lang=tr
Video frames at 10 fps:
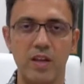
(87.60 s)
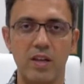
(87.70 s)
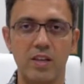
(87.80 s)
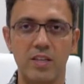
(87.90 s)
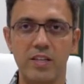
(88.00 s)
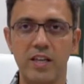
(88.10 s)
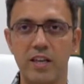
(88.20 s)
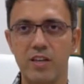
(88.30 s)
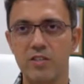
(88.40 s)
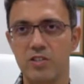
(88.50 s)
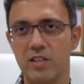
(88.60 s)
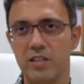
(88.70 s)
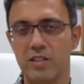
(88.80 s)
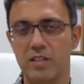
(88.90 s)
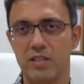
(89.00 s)
Yine
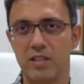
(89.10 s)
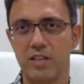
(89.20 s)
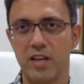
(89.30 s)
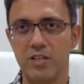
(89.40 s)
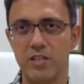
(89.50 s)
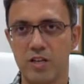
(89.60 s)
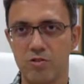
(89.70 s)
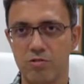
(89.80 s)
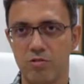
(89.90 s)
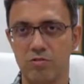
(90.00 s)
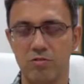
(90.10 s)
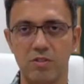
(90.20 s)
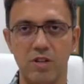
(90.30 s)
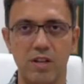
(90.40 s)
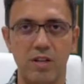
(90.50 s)
ikinci enjeksiyon
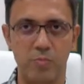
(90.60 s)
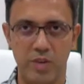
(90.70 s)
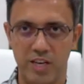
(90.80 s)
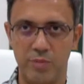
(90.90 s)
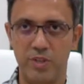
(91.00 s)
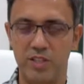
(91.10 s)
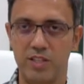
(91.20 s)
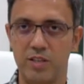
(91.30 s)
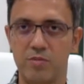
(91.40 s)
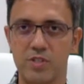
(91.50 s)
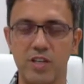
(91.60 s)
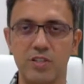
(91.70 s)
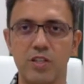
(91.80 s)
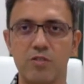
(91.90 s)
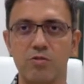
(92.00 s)
PRP dediğimiz
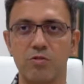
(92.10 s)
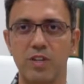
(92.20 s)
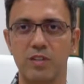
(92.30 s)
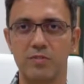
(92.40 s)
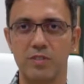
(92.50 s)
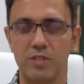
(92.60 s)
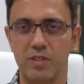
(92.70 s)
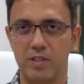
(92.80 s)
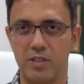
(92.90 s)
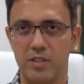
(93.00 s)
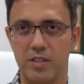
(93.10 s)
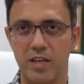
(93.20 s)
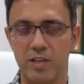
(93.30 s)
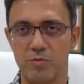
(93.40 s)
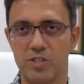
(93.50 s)
enjeksiyonlar e,
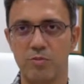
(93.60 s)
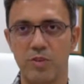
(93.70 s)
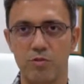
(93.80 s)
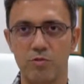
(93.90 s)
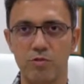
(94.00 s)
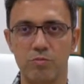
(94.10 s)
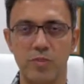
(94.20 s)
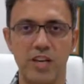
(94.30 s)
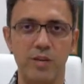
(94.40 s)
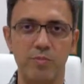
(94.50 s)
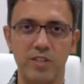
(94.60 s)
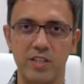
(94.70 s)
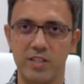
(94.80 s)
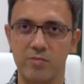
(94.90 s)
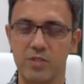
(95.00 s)
elimizde mevcut. PRP
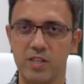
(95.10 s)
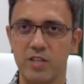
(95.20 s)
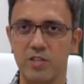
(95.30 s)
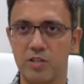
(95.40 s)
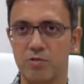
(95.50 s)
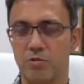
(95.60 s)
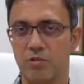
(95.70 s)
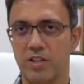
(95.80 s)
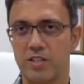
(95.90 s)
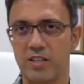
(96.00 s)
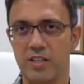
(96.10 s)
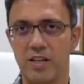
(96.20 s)
dediğimiz enjeksiyonlarda